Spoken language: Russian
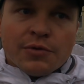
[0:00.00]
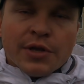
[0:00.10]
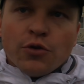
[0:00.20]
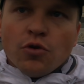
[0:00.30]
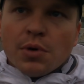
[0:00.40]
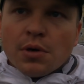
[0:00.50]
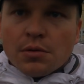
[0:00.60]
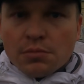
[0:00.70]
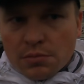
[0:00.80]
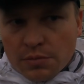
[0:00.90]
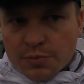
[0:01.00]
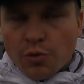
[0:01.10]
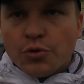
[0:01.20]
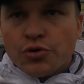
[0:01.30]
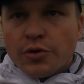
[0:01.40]
к водоема угу. с
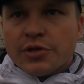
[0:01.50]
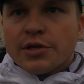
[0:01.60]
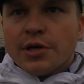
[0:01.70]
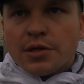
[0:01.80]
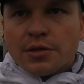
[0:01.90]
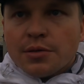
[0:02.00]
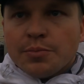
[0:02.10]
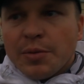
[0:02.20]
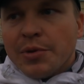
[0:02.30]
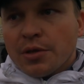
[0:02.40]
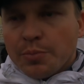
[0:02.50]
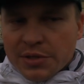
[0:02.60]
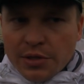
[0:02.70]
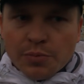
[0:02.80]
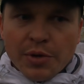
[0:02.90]
помощью этих карт примерно
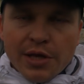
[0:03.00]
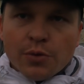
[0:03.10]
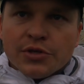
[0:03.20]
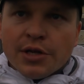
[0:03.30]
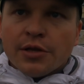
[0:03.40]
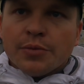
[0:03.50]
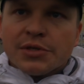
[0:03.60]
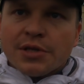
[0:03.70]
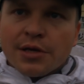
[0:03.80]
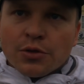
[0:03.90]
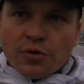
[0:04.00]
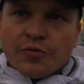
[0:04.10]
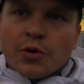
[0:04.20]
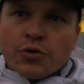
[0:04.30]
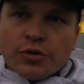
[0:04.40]
поценить, прикинуть те или иные места,
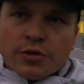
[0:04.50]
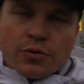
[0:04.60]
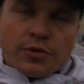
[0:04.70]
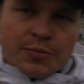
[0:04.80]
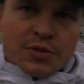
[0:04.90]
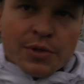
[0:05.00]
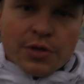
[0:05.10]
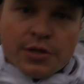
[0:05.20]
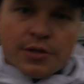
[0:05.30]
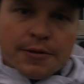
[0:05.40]
которые в первую очередь стоит посмотреть.